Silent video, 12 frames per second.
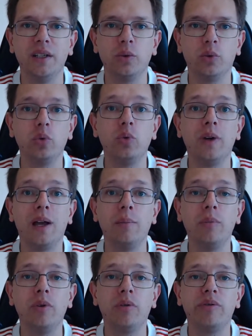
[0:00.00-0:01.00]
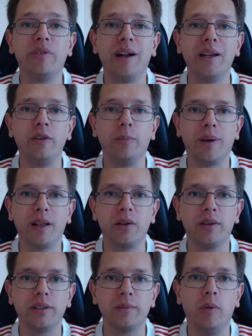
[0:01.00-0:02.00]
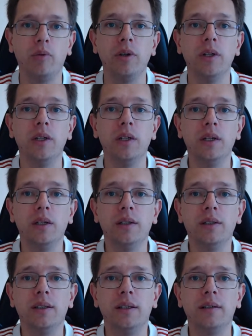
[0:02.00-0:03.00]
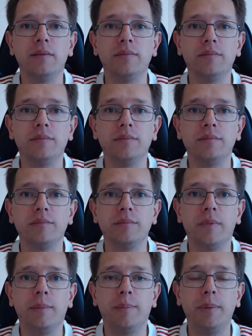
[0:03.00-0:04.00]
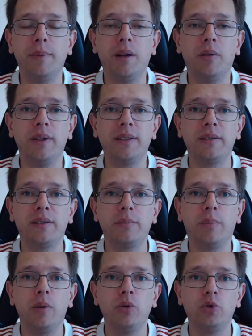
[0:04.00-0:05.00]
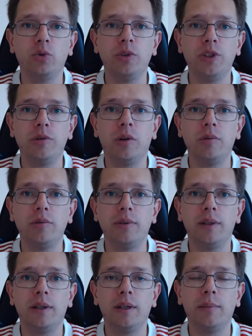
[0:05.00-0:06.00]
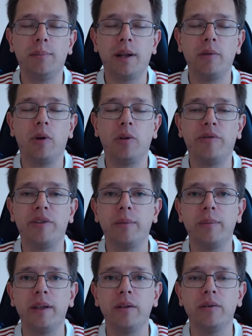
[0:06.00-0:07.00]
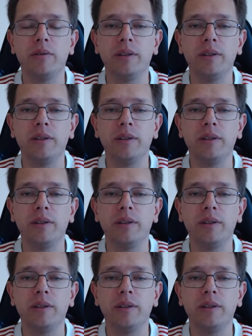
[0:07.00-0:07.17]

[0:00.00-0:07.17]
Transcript: Tudo é muito válido para nós. Bom, a ah, primeira coisa, o São Paulo jogou de igual é, para igual com o Flamengo.